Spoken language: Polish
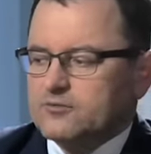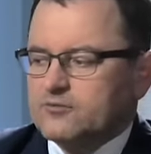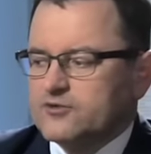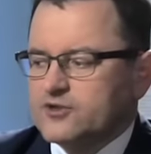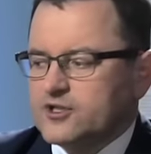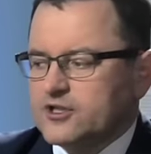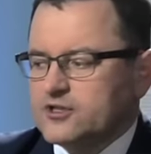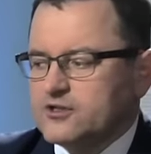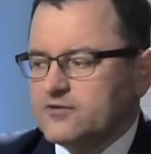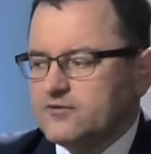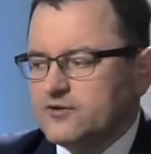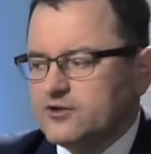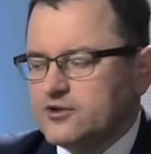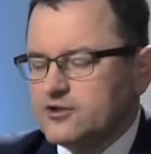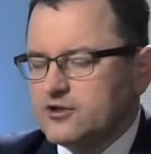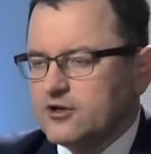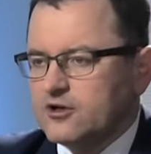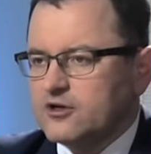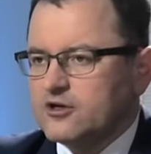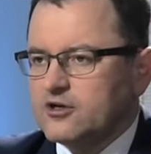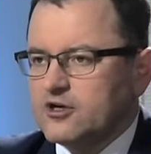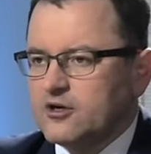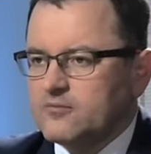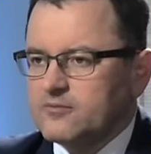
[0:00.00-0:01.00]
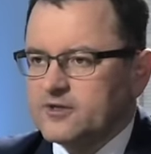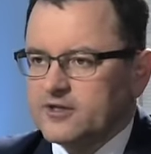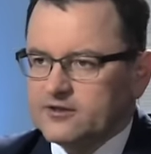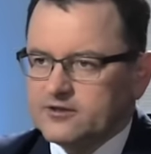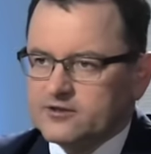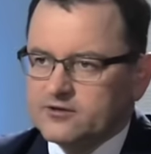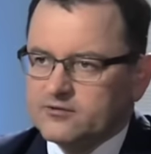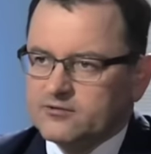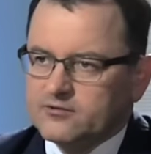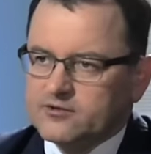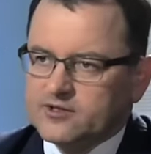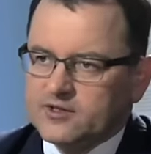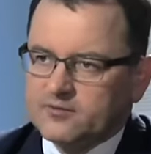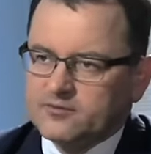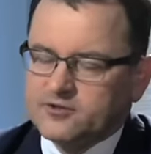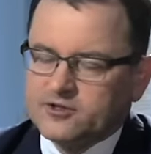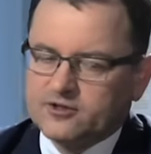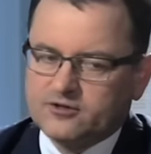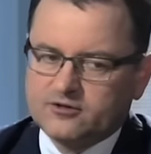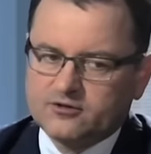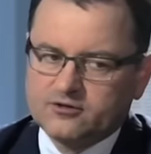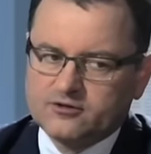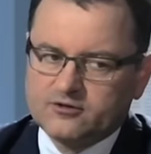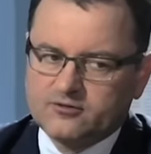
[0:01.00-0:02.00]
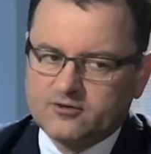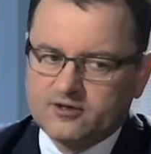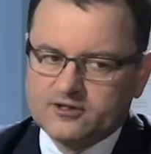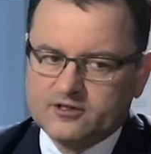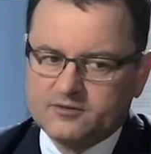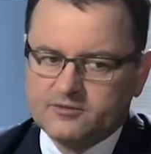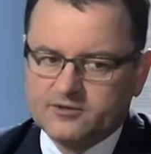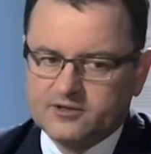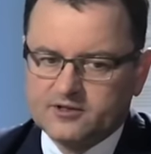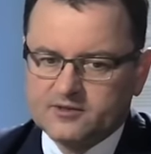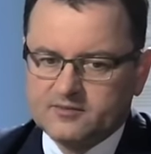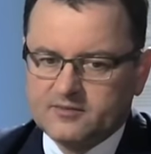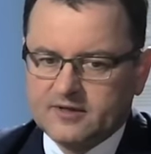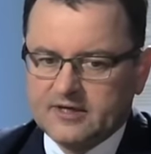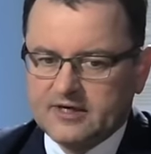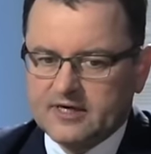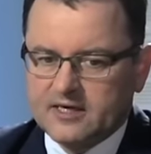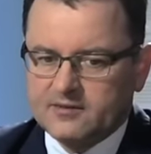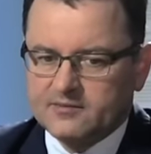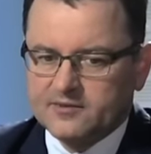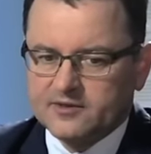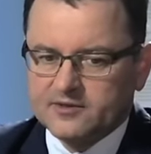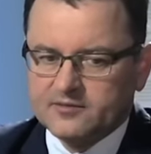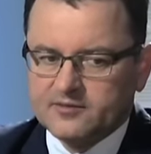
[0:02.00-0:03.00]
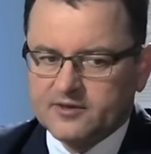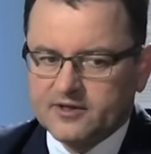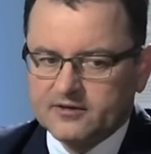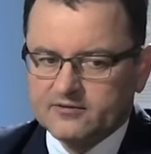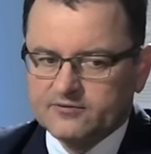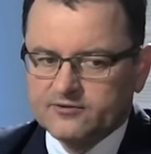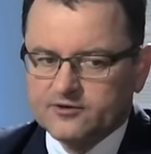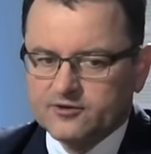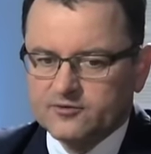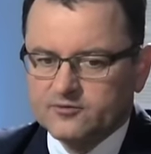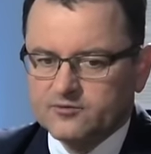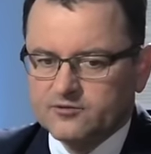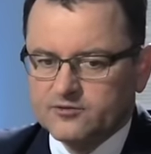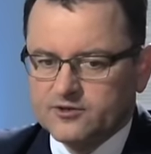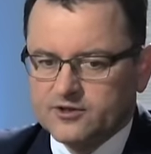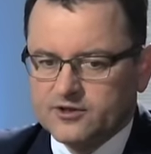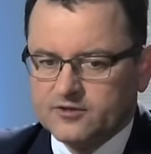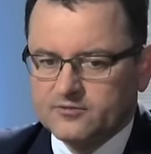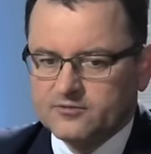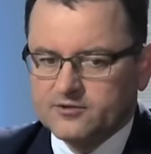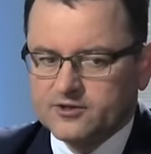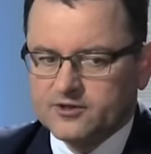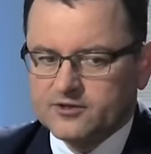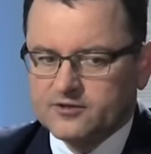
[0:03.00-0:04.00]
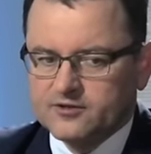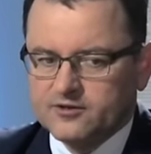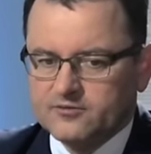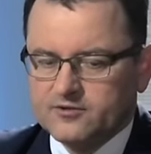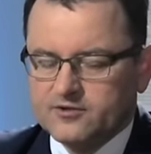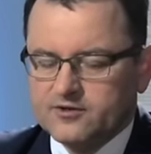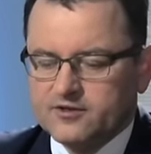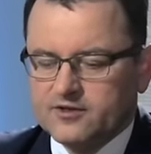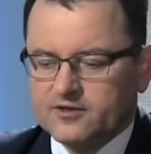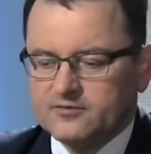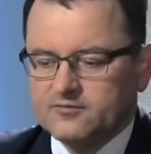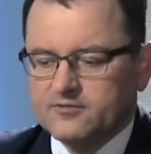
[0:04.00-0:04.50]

Rzeczywiście ogromna dyskusja przetoczyła się przez parlament. Brałem w tym udział. Przez Komisję